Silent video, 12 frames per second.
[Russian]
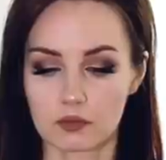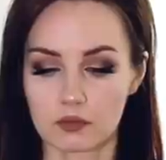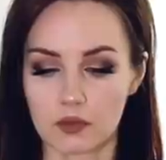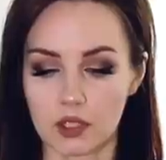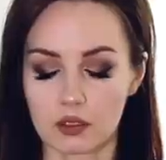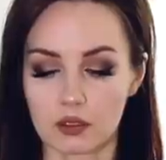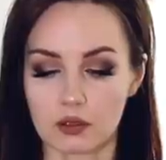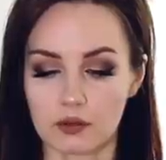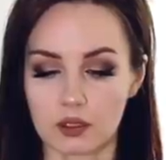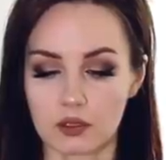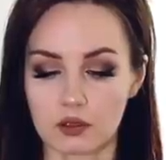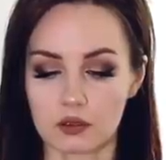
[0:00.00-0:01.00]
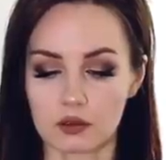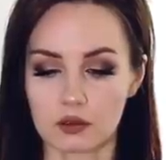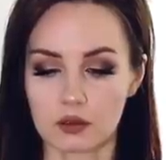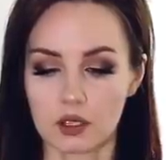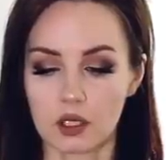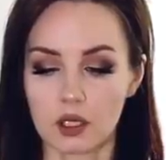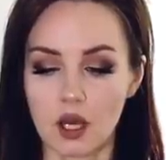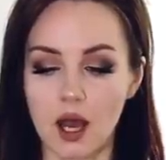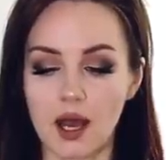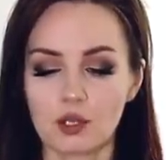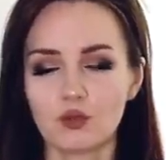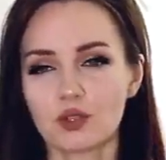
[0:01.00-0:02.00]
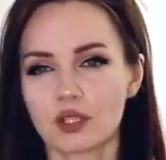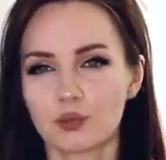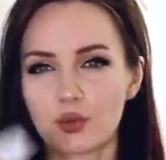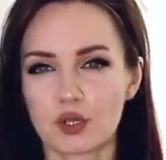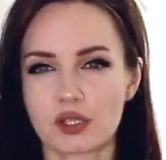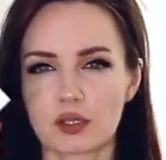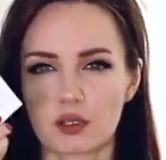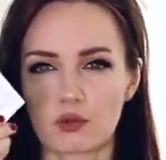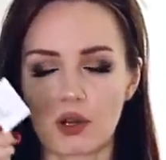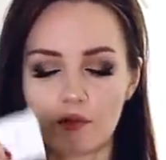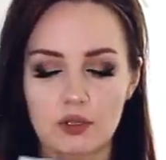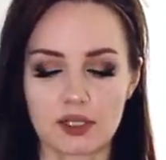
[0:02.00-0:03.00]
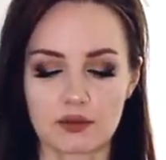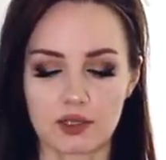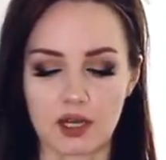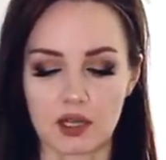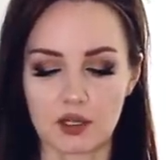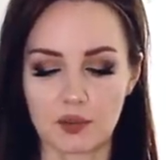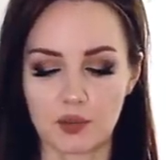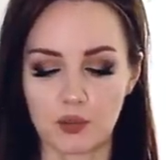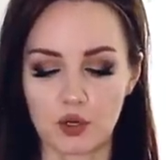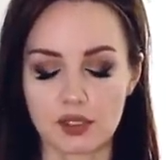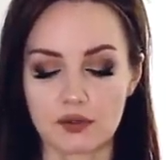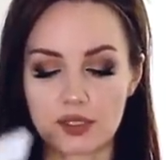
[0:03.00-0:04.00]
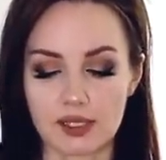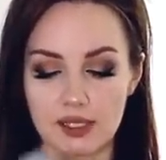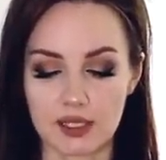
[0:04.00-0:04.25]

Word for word: это наверное... А, ну, это просто руководство, как ими пользоваться.